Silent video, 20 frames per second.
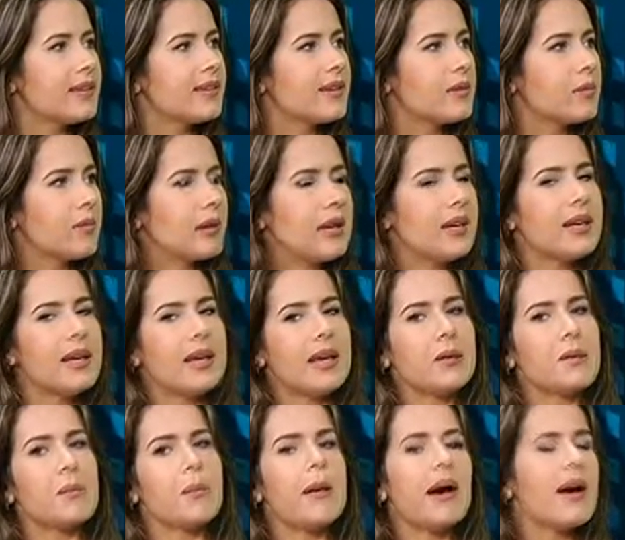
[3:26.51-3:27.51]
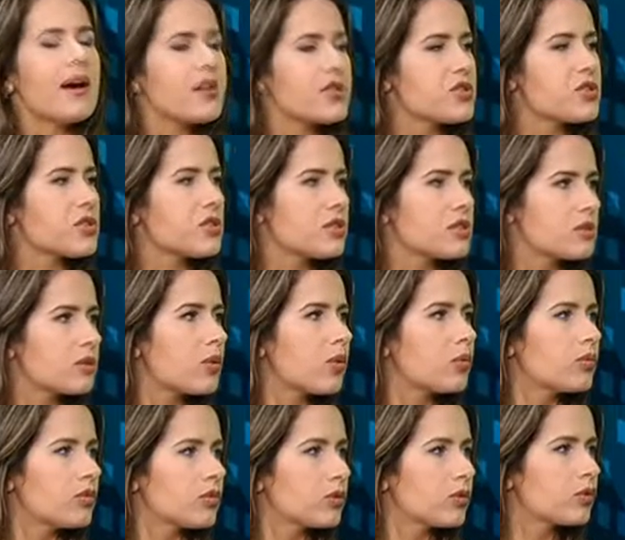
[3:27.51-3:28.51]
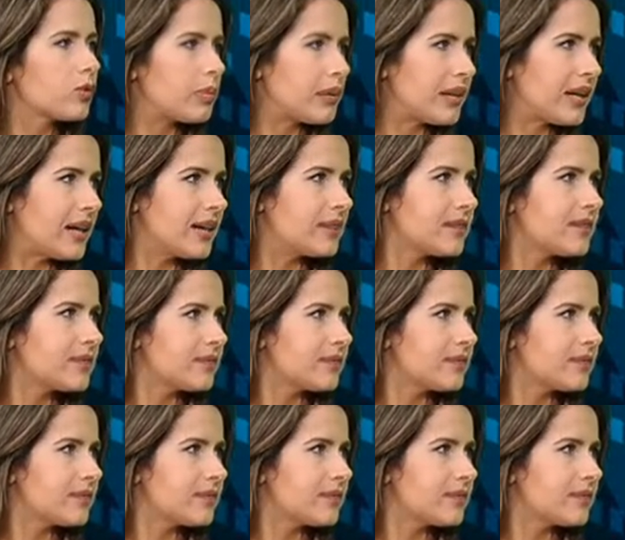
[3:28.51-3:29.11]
também quem baixa esse conteúdo pirata.